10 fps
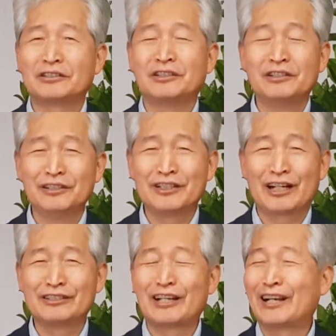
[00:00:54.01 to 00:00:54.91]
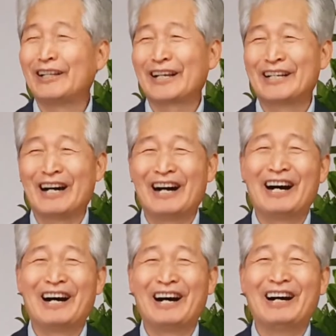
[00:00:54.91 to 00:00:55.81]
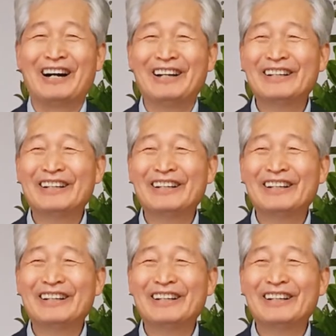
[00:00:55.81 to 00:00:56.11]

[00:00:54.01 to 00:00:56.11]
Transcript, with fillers: 듣는 자는 살아나리라.